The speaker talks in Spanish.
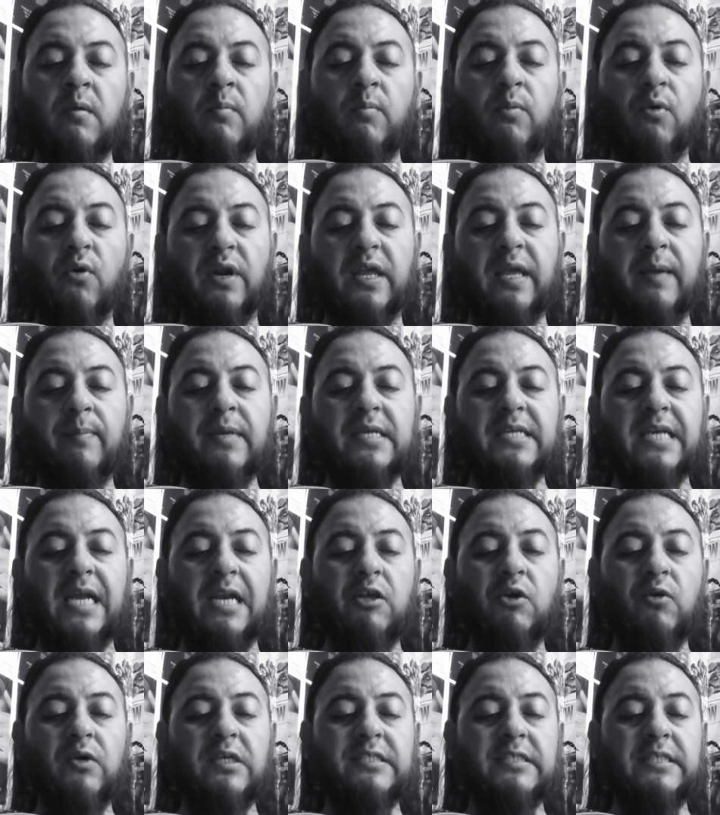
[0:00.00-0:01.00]
¿por qué me
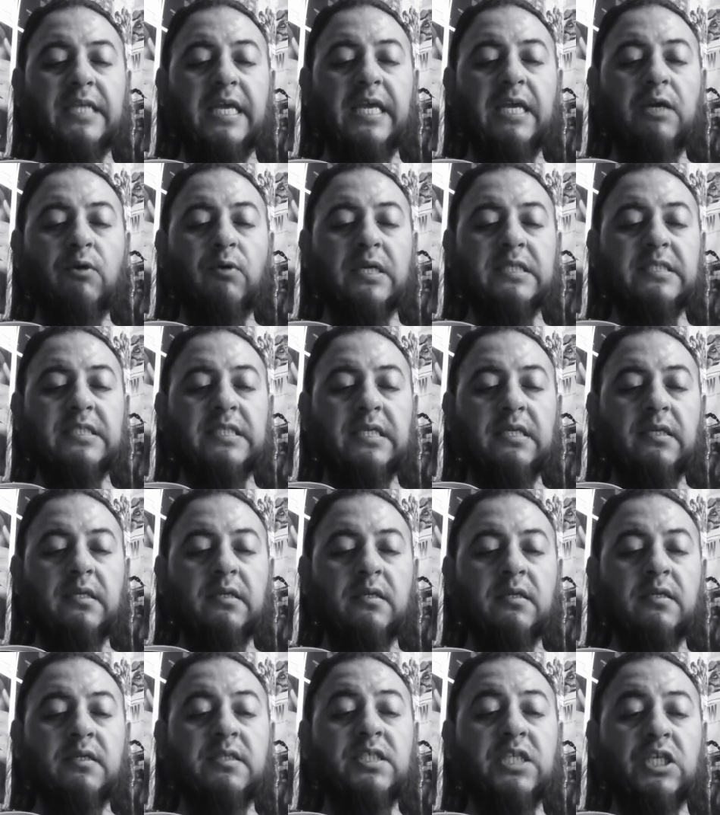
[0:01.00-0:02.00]
salió este hijo así
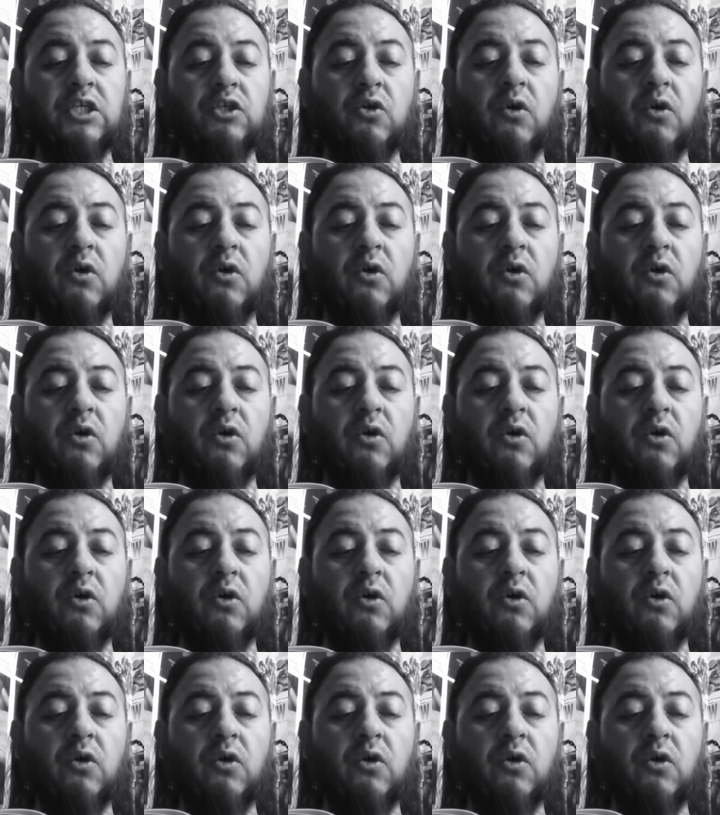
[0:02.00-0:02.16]
si